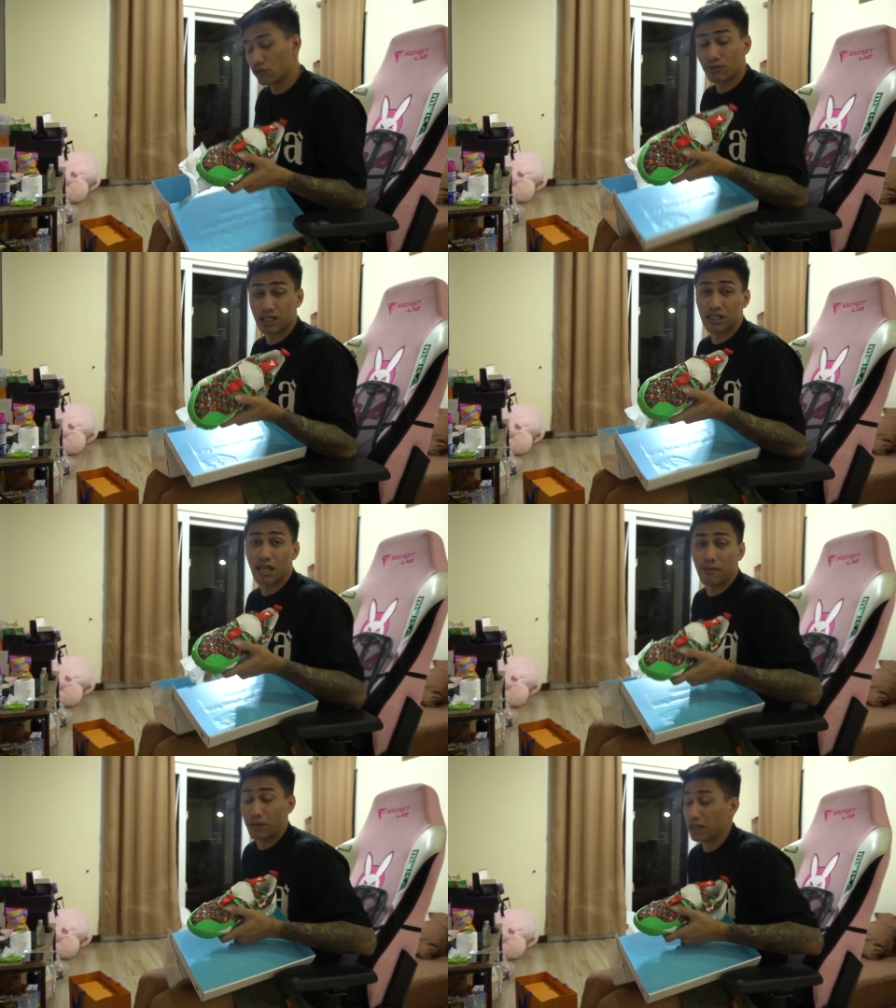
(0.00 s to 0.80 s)
ko naman
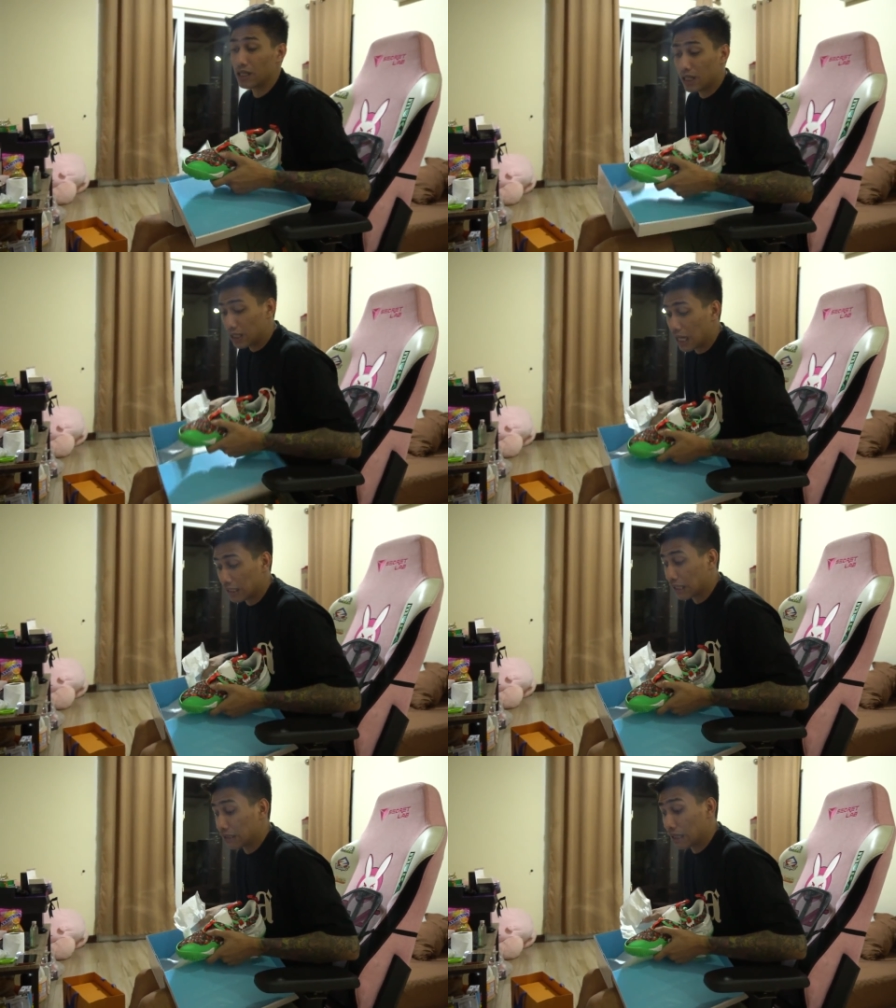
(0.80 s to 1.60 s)
sinasabi
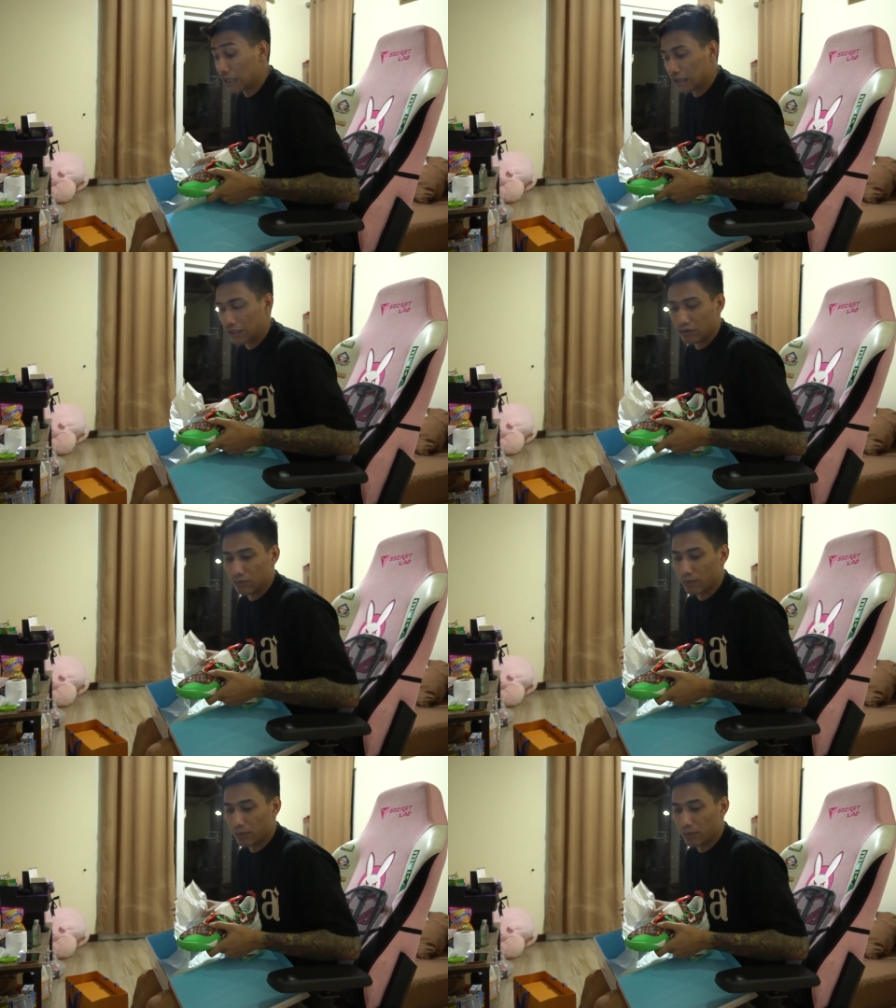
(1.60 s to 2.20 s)
lahat ng Nike ganun.